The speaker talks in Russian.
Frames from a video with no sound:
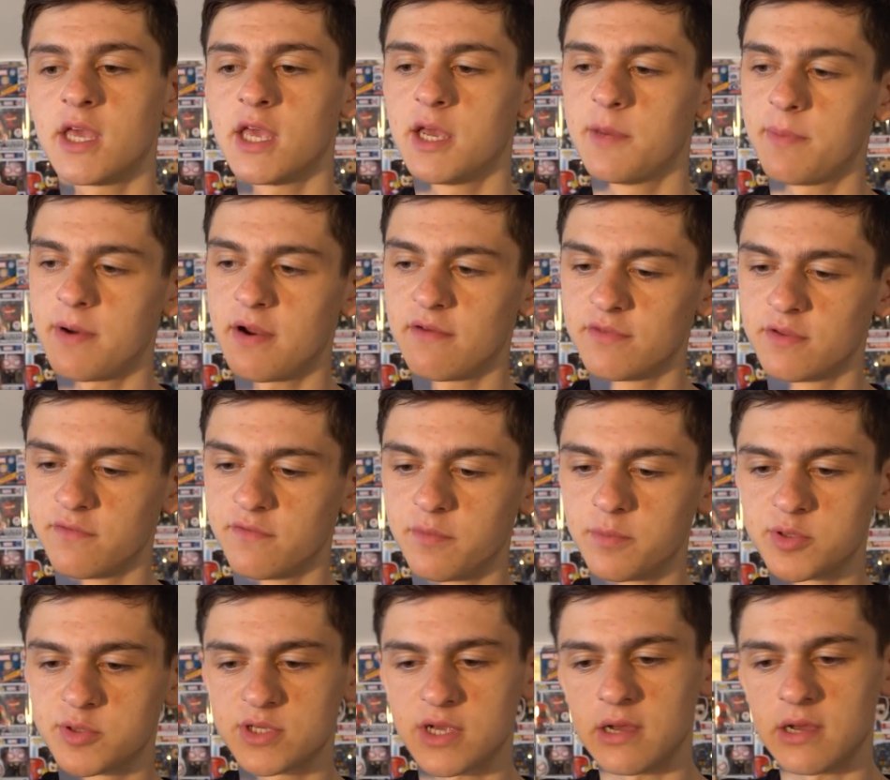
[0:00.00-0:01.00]
Я их, правда,
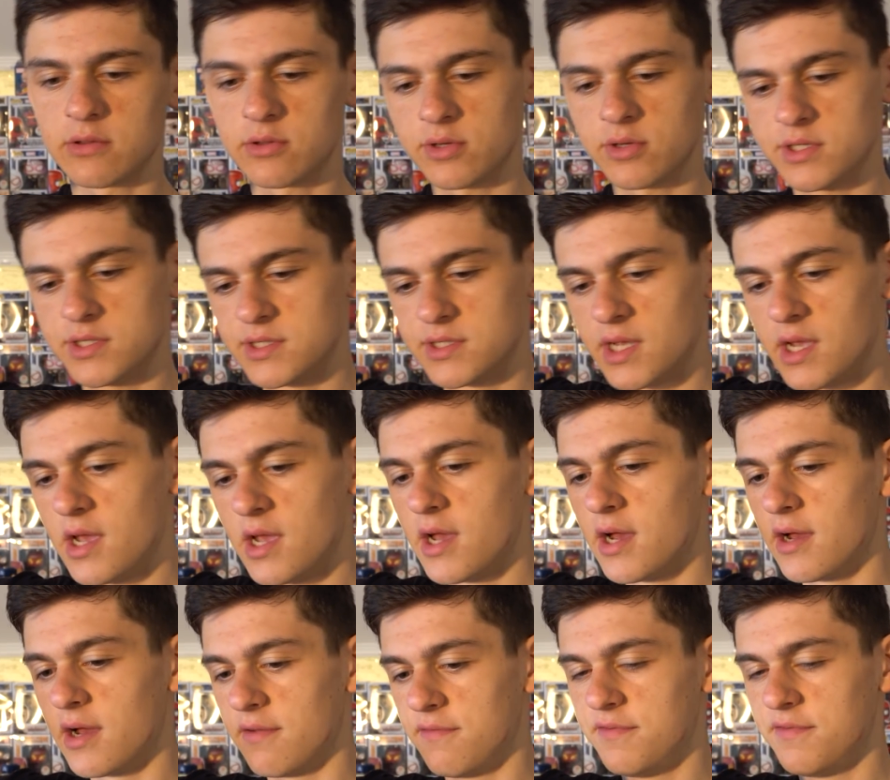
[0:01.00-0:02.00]
выпускаю, то есть
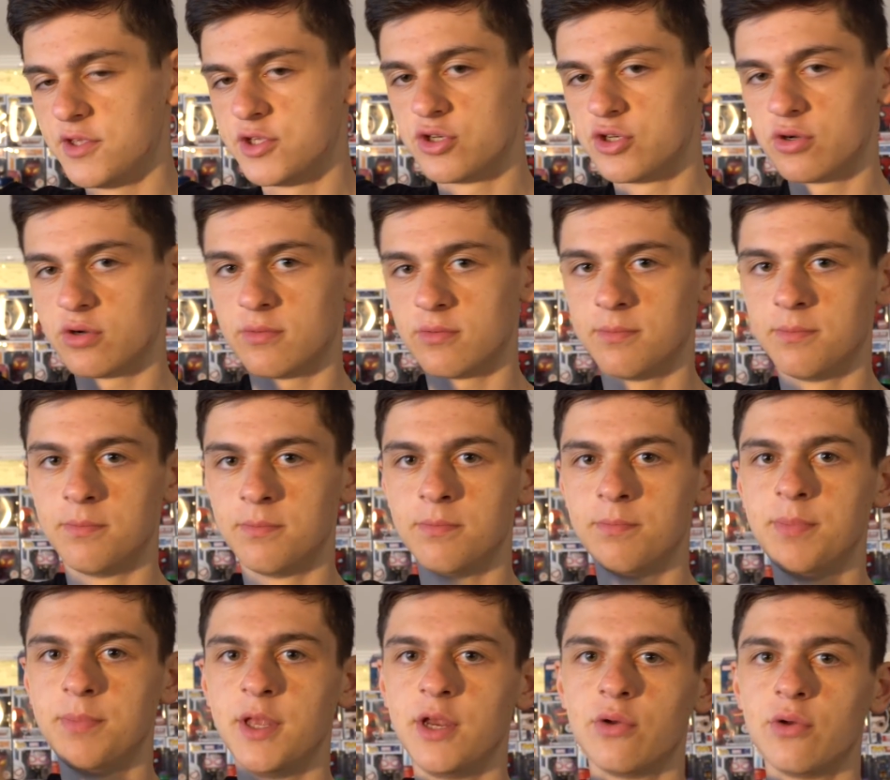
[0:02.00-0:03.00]
э, видео,
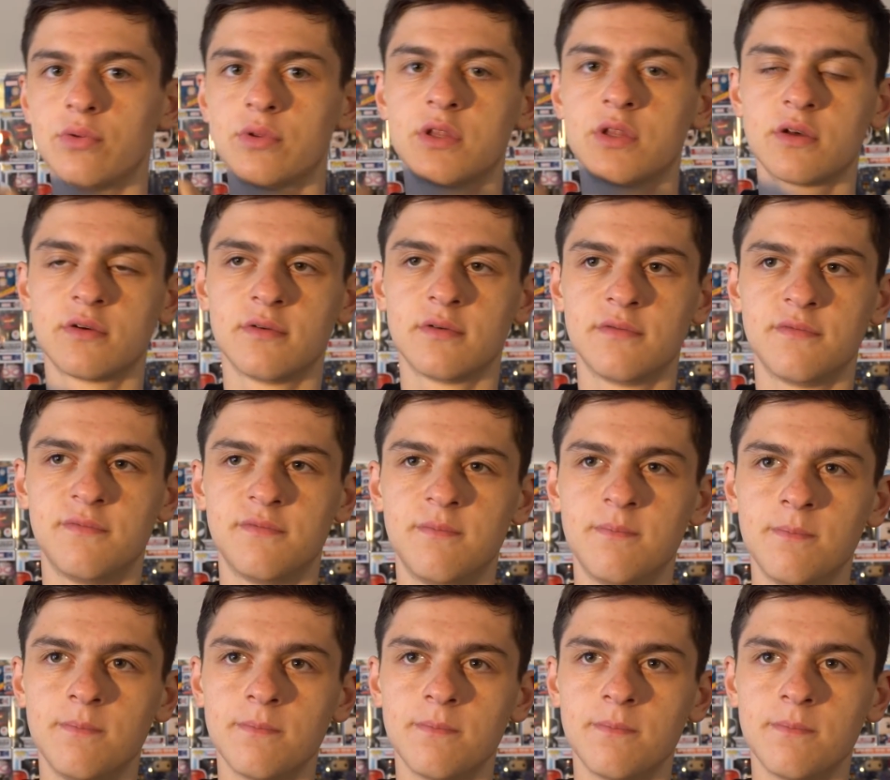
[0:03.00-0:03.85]
период э,